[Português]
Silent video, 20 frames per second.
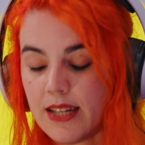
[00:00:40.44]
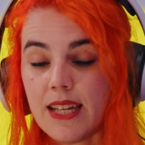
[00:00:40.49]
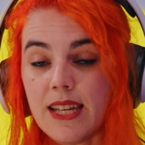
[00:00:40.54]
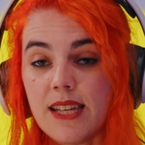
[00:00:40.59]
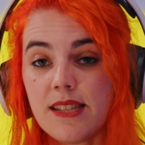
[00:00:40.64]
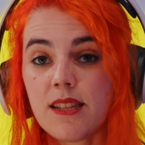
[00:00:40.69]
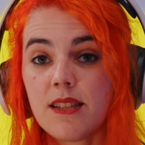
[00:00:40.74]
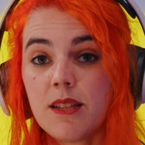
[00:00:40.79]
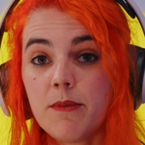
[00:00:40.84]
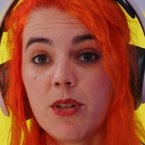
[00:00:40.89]

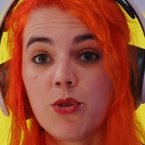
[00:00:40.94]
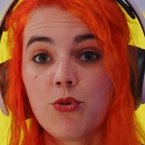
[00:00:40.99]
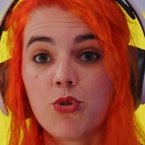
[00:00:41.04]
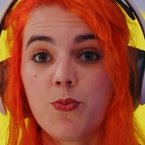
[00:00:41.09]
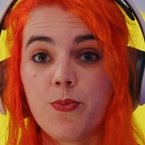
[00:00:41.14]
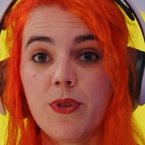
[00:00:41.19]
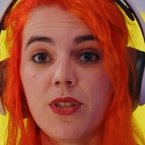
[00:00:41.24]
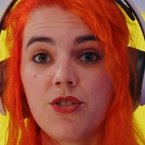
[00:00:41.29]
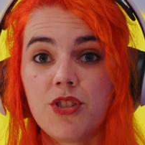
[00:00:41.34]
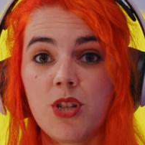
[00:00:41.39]
Exatamente, os
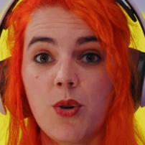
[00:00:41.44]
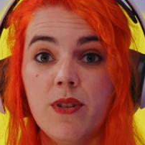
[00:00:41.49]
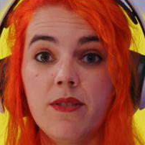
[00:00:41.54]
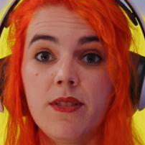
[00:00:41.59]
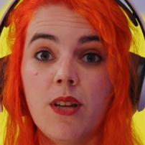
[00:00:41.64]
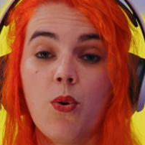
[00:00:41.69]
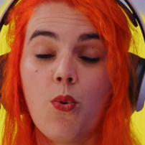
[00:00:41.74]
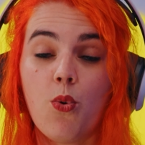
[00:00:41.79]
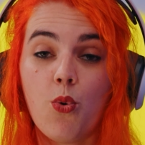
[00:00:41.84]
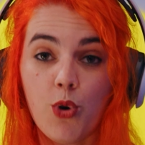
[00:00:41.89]
preços são
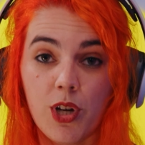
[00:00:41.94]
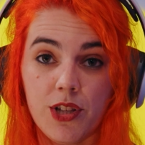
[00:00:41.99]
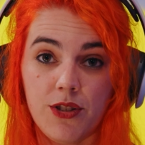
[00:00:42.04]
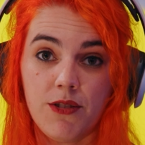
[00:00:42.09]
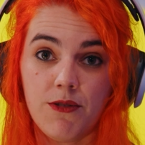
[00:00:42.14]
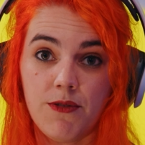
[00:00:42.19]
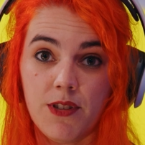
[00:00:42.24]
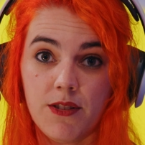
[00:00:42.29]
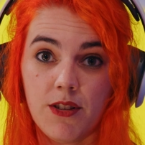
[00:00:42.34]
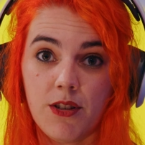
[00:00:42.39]
então
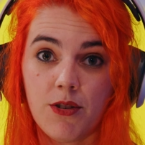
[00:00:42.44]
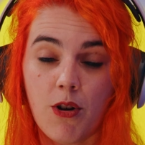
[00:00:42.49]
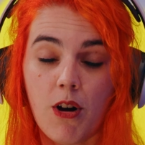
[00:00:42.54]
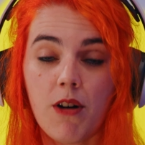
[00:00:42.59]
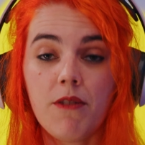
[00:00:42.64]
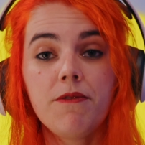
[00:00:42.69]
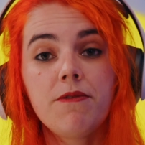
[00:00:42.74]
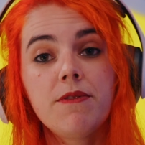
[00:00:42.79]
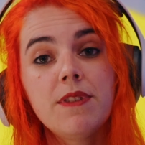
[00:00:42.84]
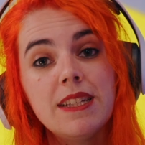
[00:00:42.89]

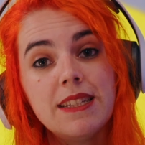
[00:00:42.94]
8,99